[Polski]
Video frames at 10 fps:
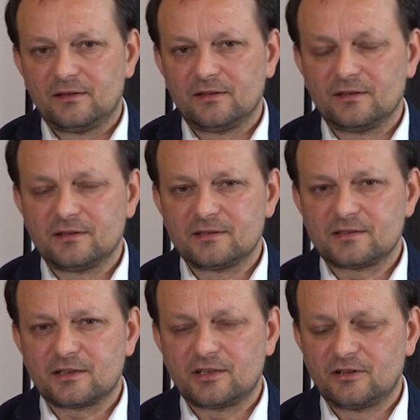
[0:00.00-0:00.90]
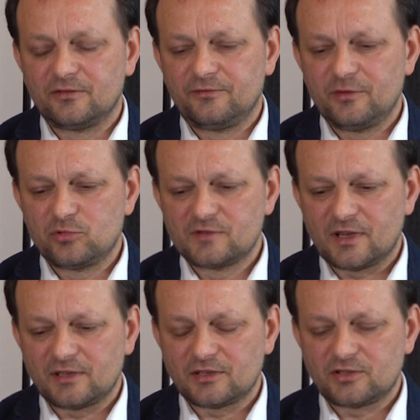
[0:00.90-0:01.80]
e, z takiego
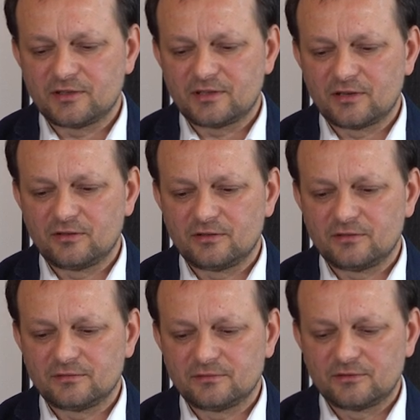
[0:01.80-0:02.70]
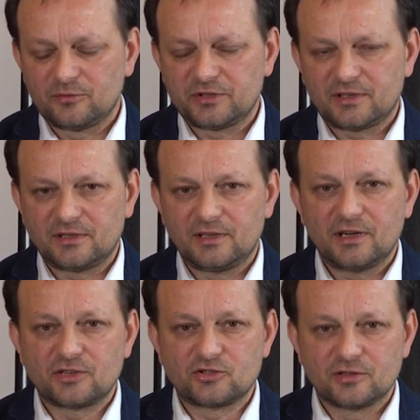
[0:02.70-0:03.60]
wybudzania się tego do pytania,
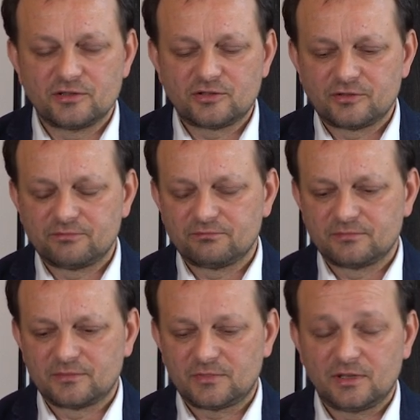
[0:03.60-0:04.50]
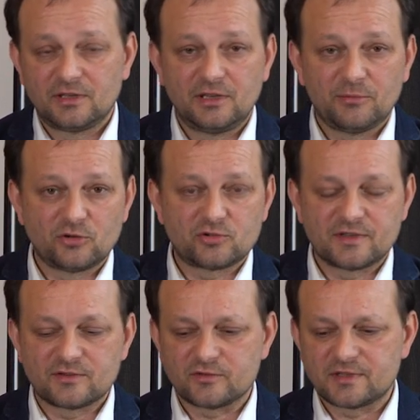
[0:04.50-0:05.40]
jak żyć, kiedy nie ma już
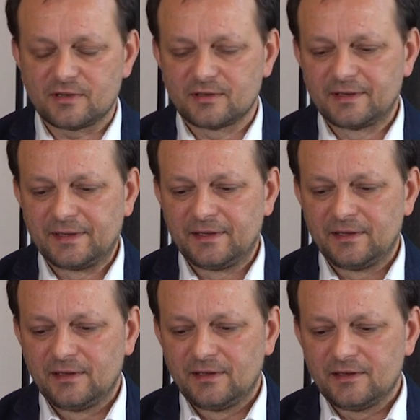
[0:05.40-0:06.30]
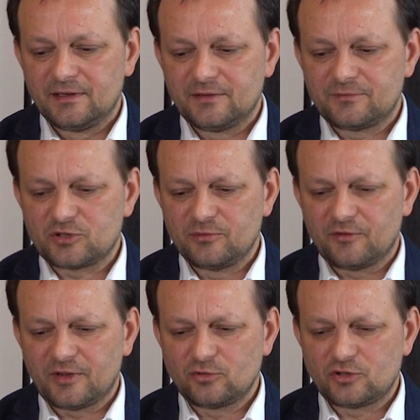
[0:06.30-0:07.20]
Jezusa, w
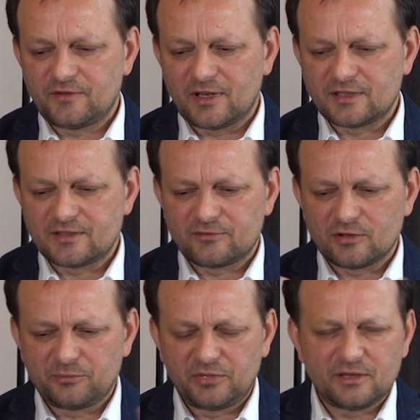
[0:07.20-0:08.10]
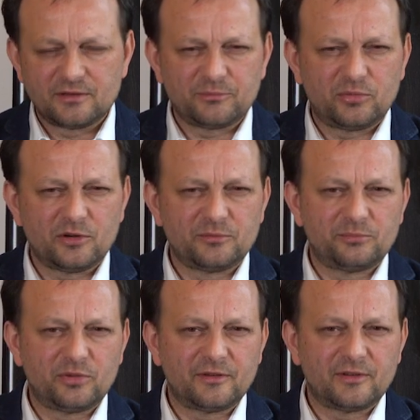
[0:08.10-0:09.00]
przyjmowaniu świadectw, które
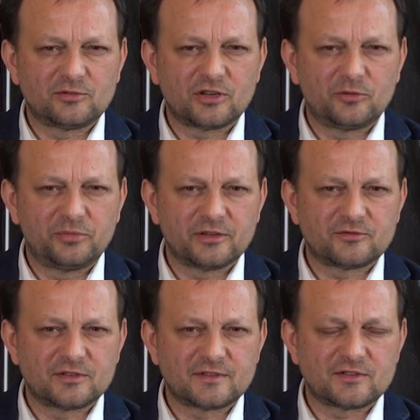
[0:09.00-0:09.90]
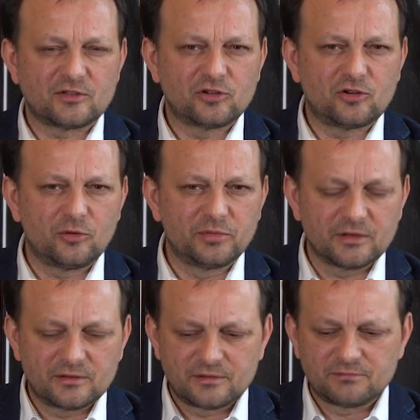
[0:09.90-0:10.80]
pojawiają się jako pierwsze ze strony kobiet,